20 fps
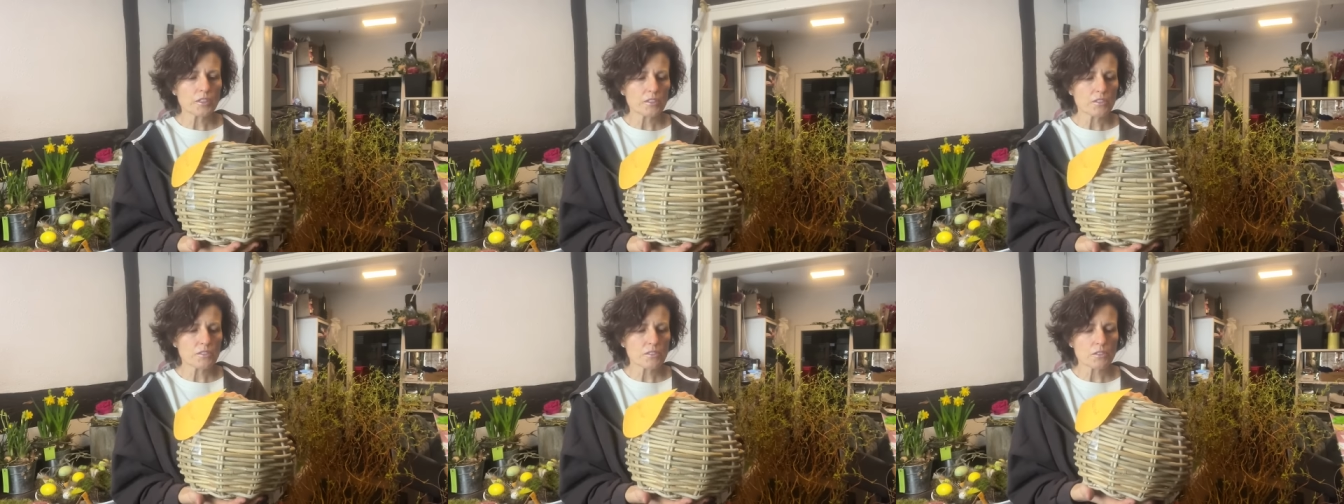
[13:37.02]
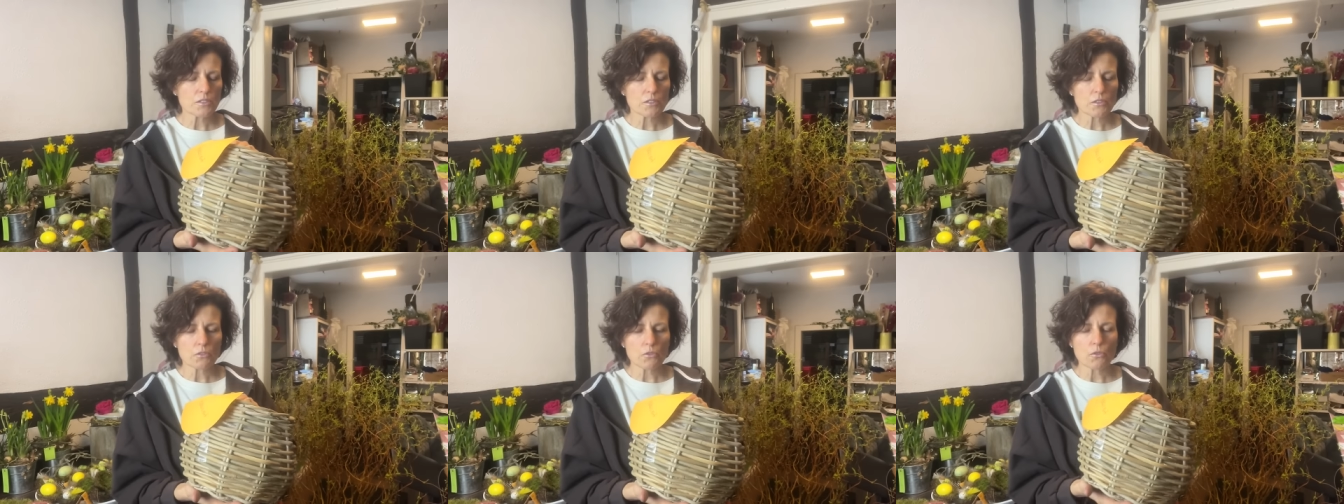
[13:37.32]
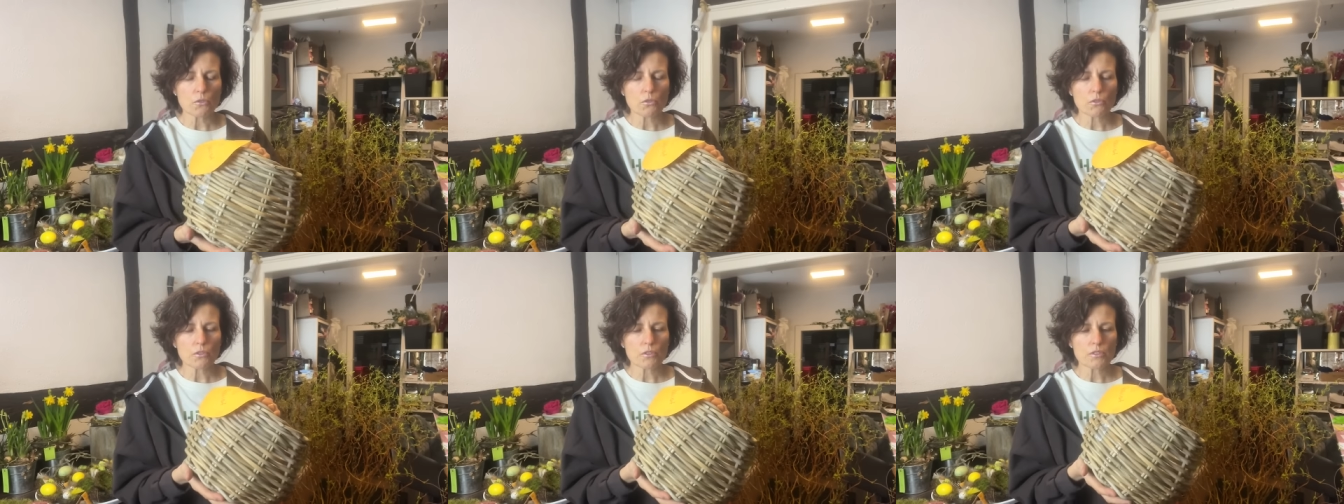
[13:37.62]
diese
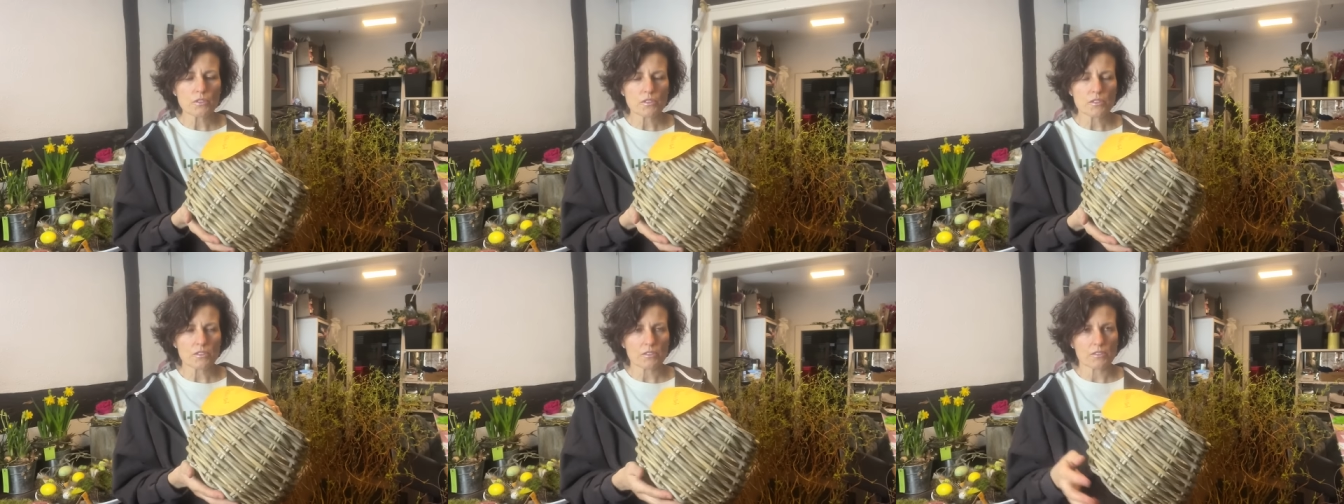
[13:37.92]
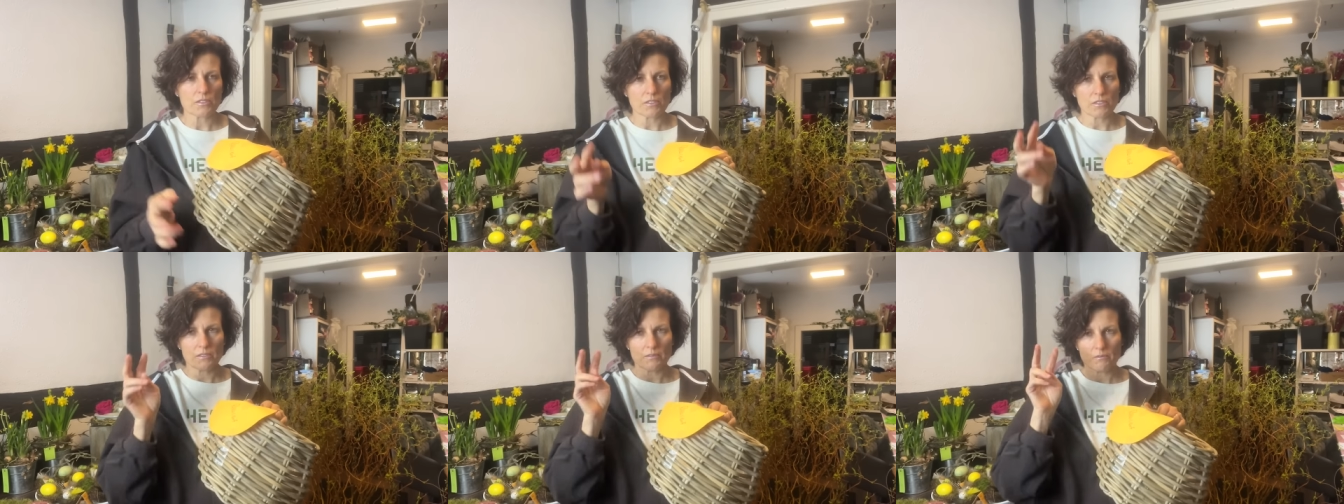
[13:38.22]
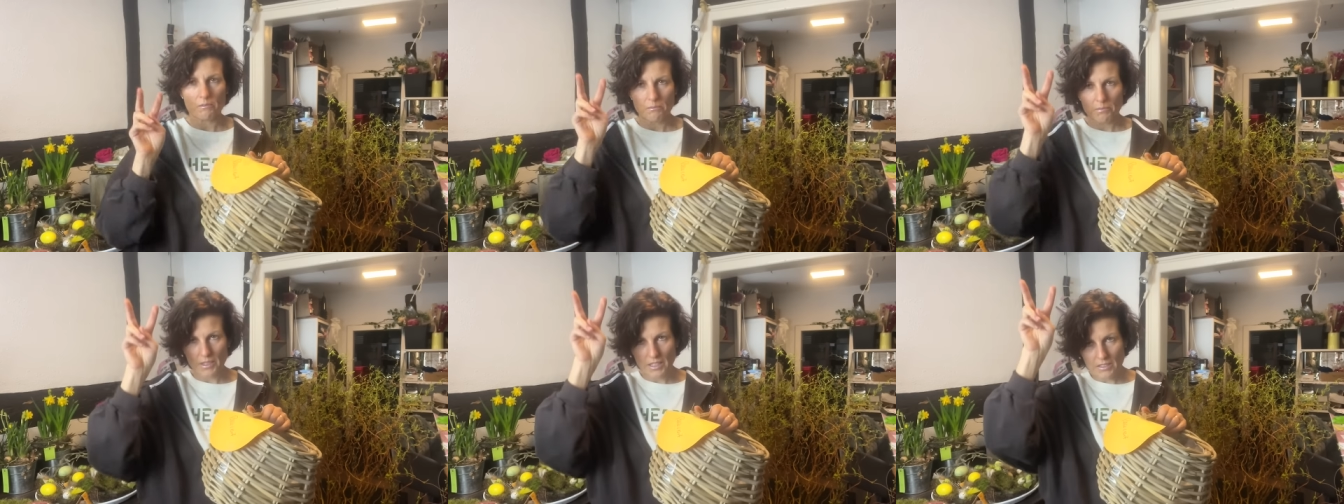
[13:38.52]

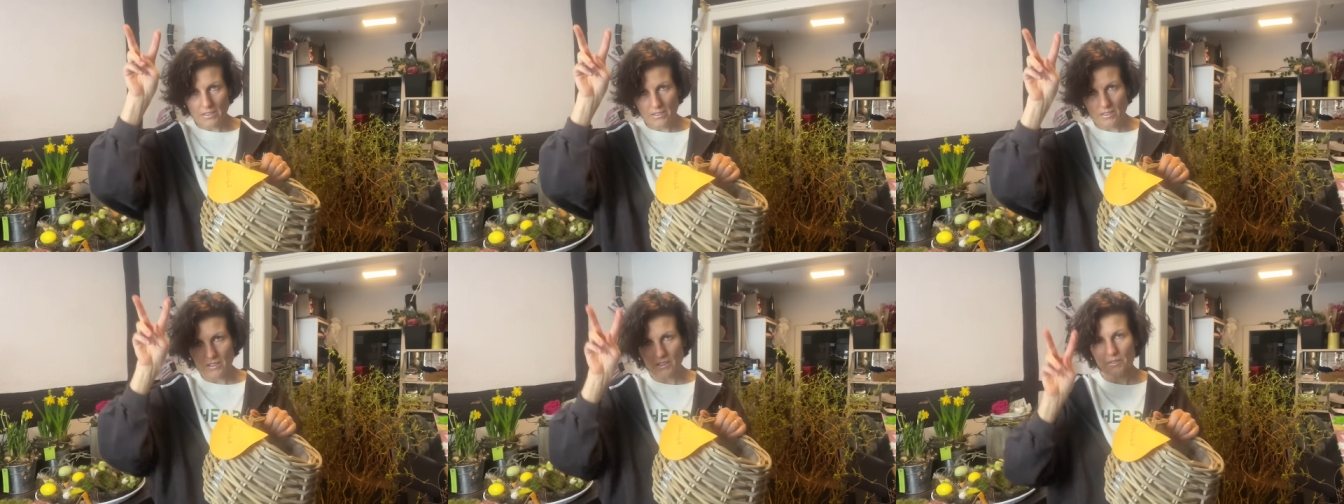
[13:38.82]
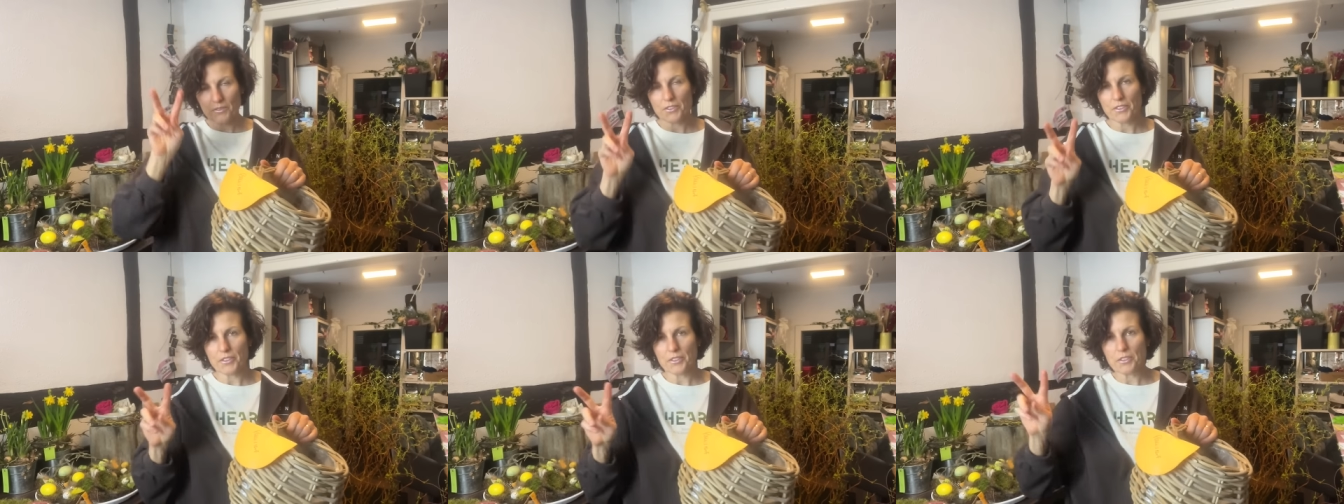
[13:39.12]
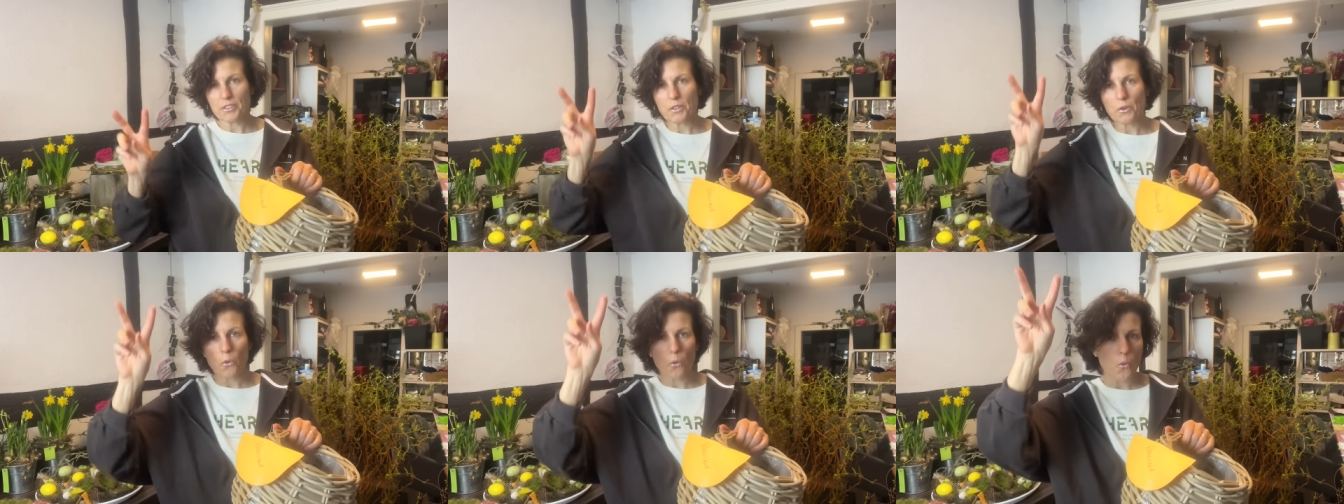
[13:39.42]
Kokosblätter, äh,
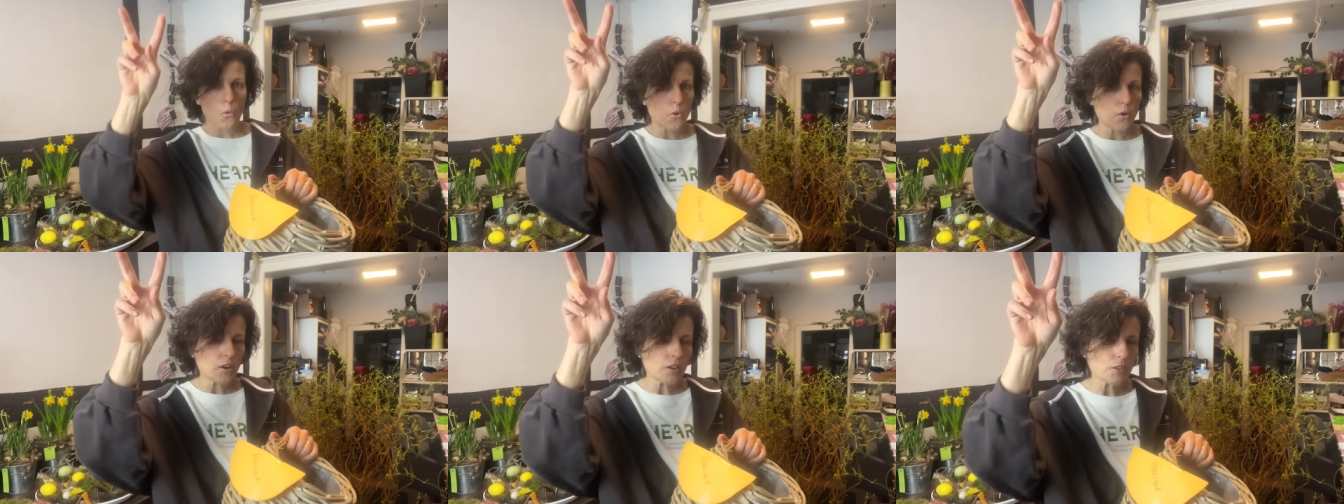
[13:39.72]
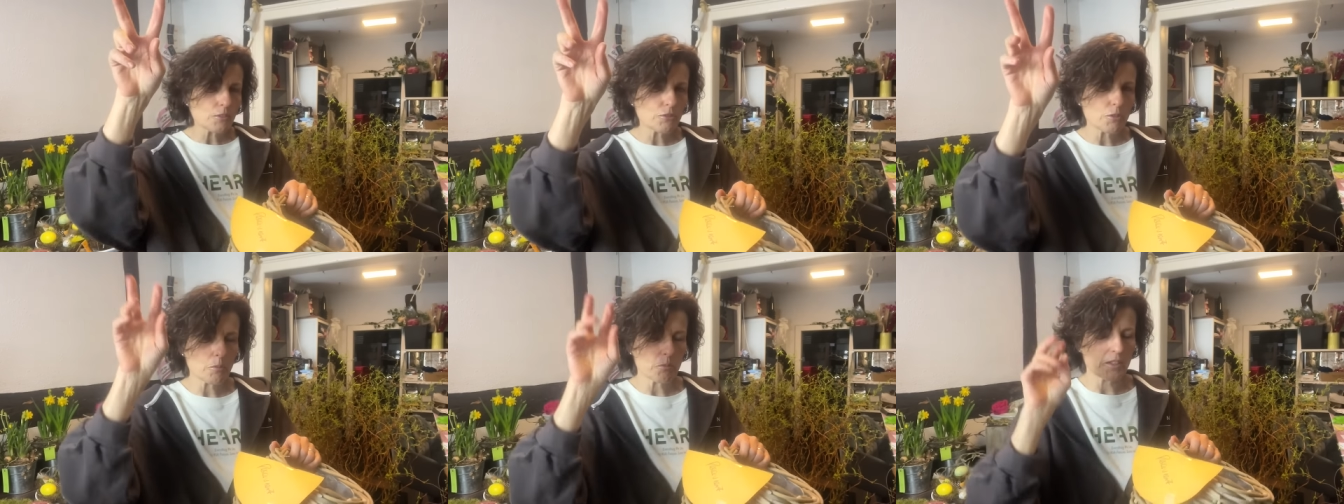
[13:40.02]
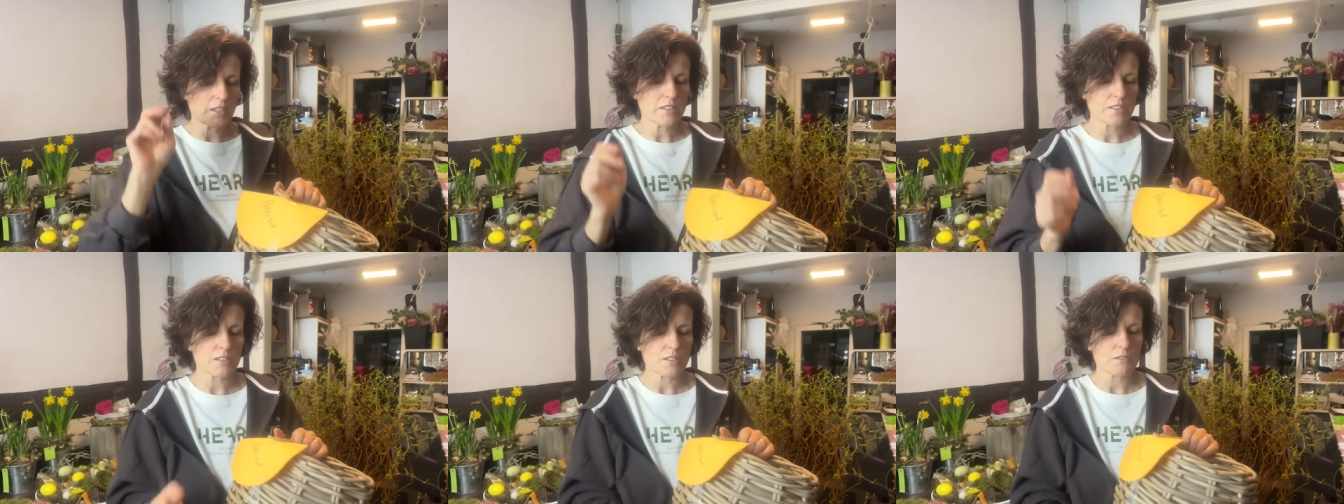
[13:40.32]
die Ohren vom
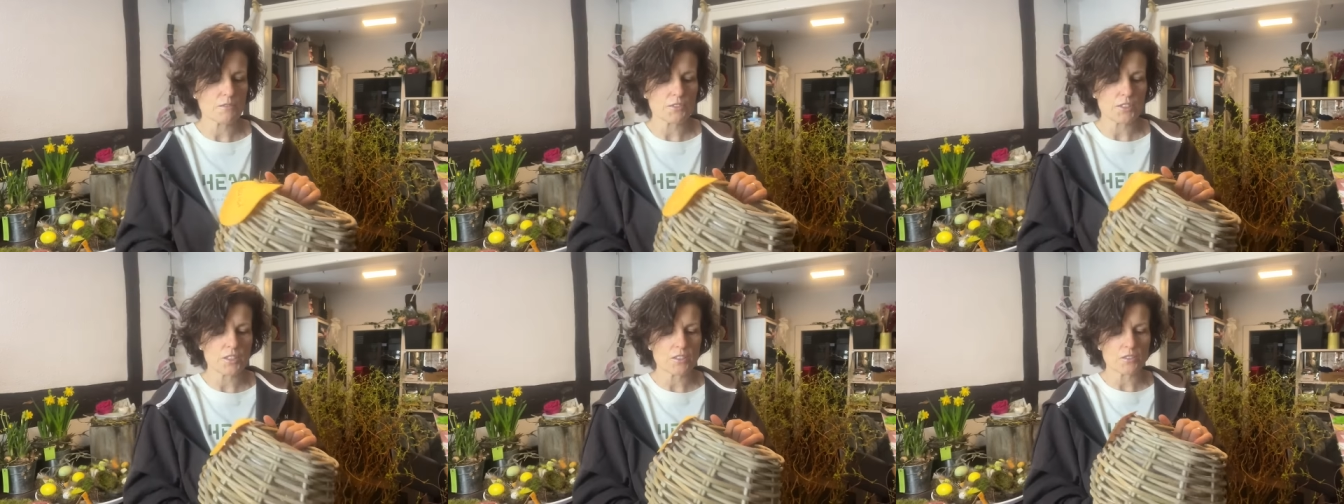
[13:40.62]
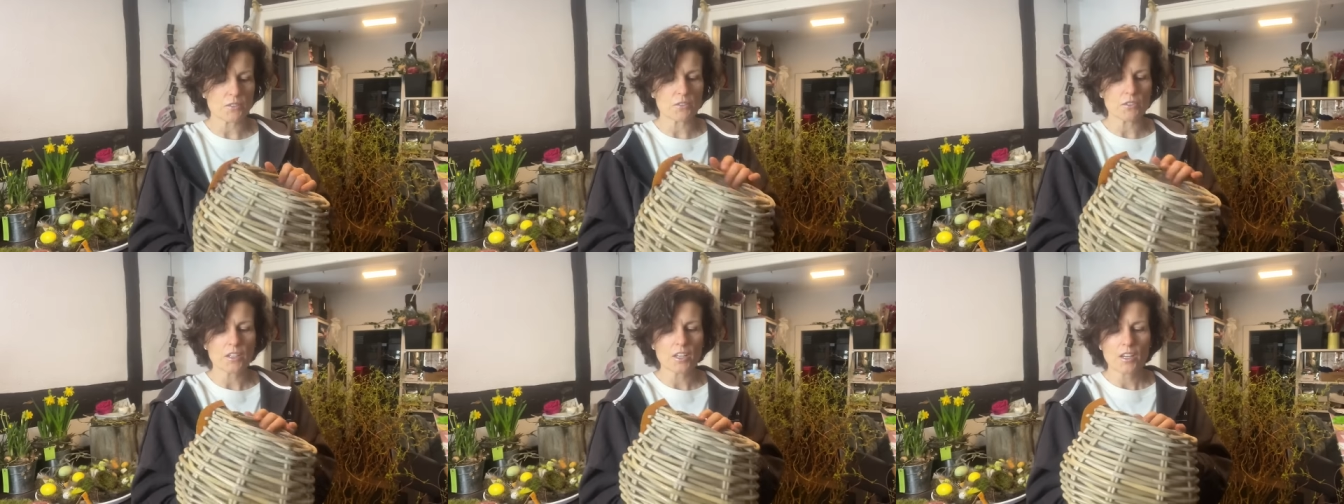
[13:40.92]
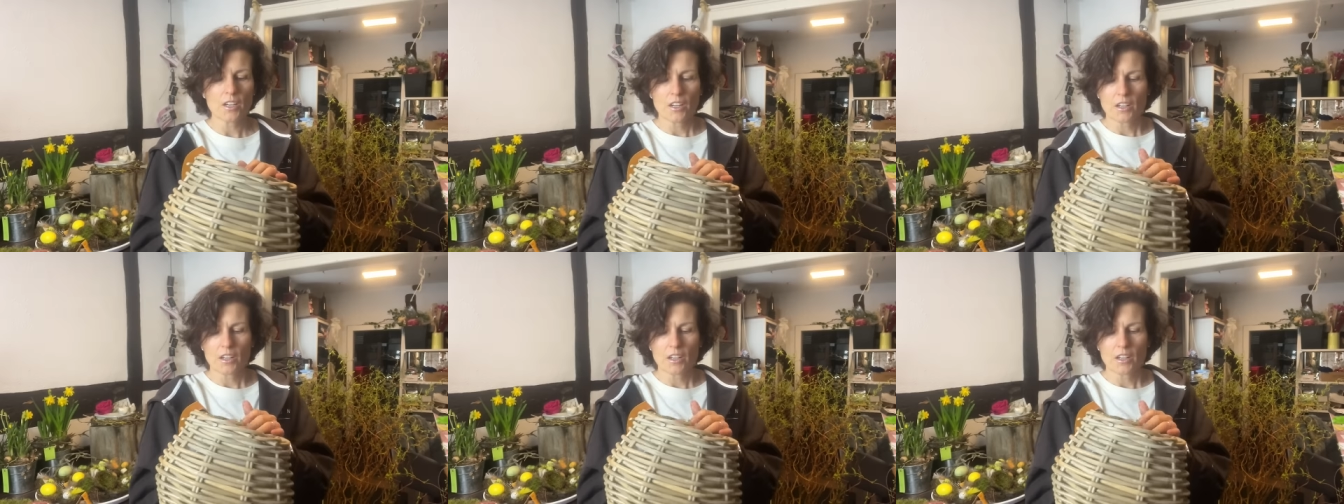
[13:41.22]
letzten Video.